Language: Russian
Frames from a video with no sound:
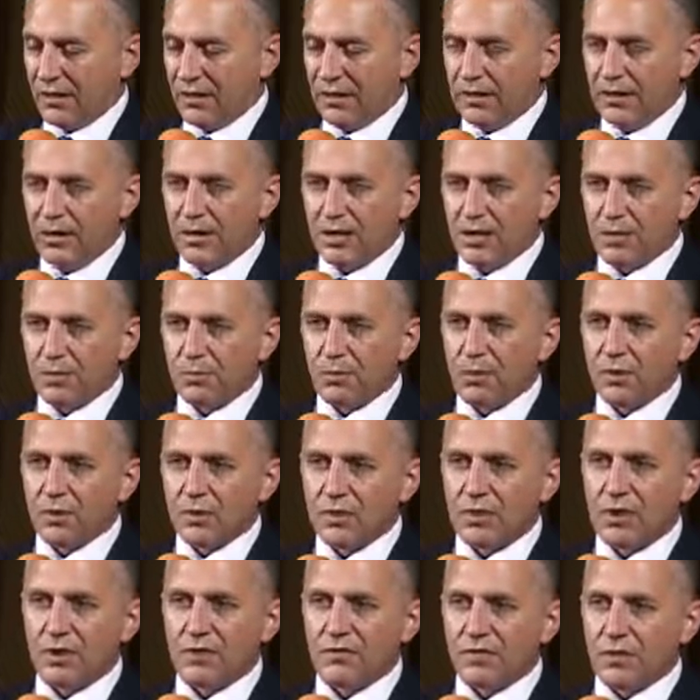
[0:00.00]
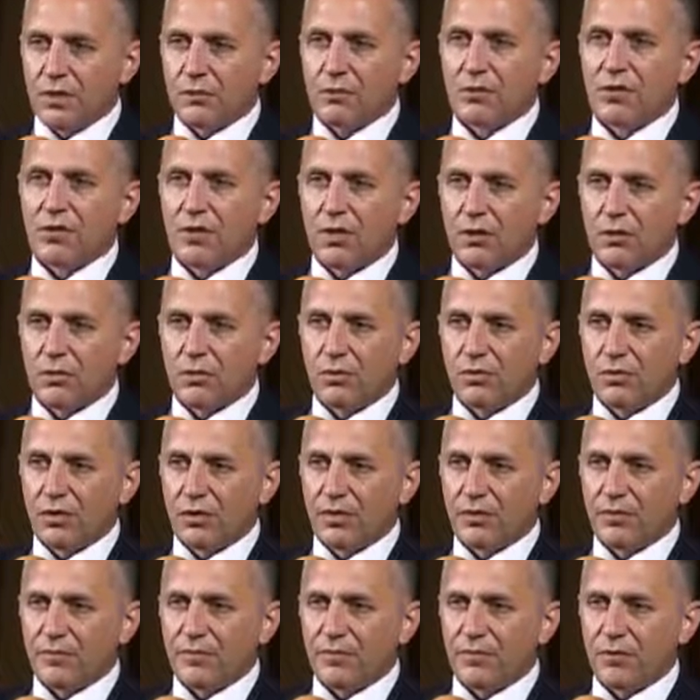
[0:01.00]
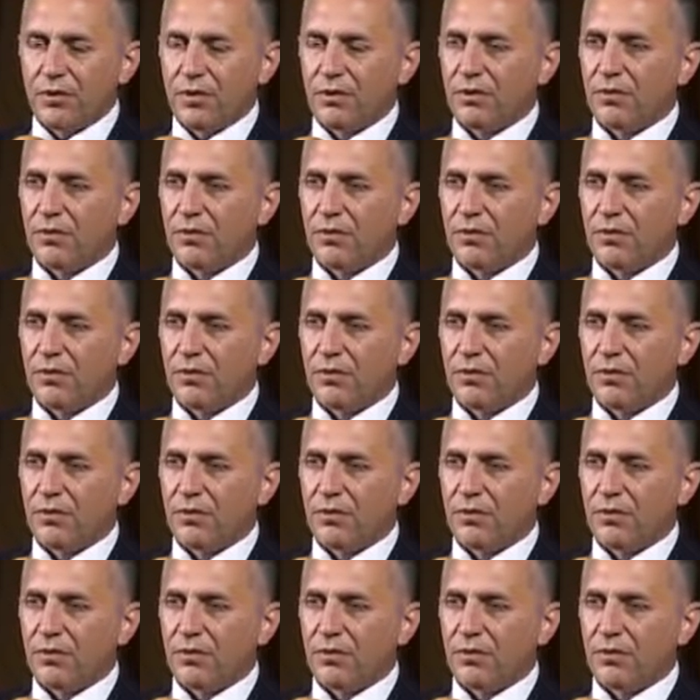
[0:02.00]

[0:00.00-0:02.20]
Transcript: Хотелось бы пожелать всем здоровья,